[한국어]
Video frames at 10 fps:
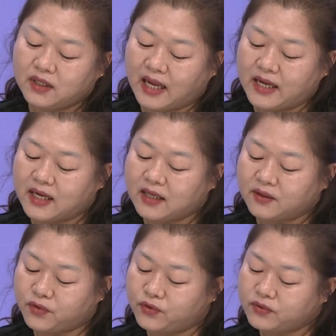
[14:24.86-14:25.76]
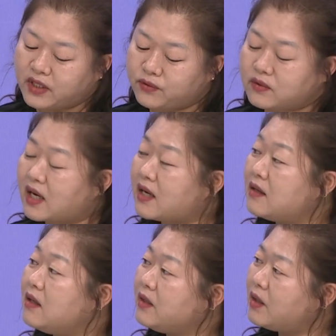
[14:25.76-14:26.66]
다양한 교육 내용과
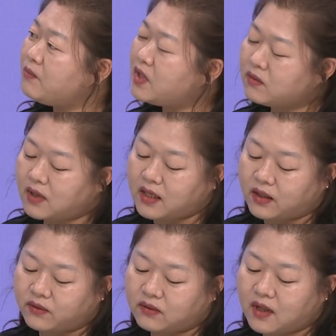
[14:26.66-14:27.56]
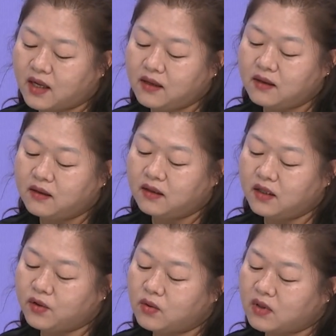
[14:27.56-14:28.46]
협력과 연대,
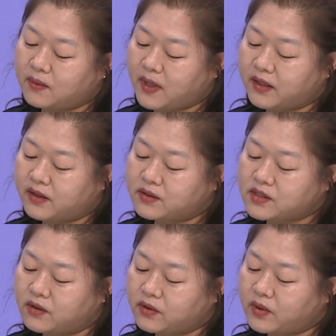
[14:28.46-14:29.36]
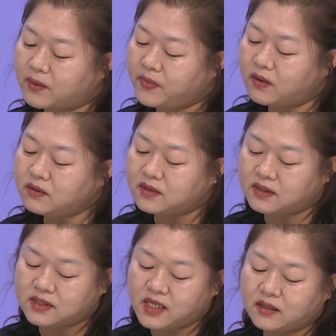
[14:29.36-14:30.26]
인권과 배려, 정의와
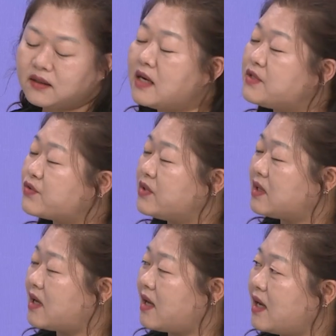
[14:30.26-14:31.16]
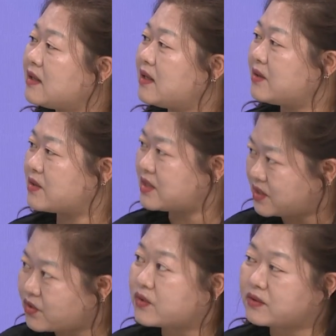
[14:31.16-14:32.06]
평등을 체득할 수 있게 해야 되는 것이
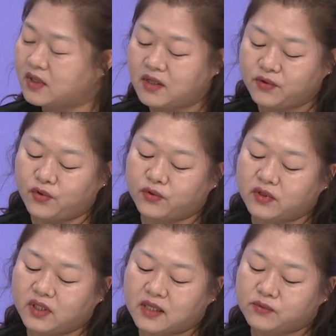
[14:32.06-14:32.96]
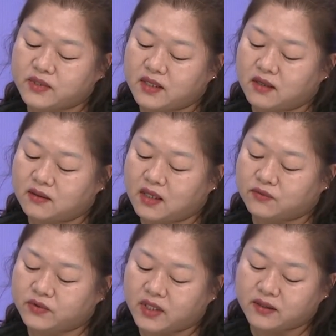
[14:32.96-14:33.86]
저는 교육이라고 생각을
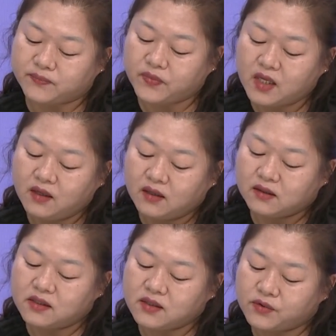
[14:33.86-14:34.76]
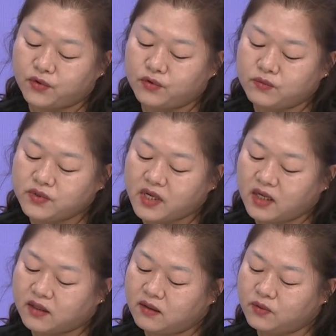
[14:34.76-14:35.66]
하고요. 그래서 교육 문제
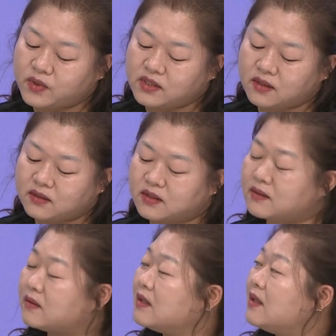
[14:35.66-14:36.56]
해결을 위해서는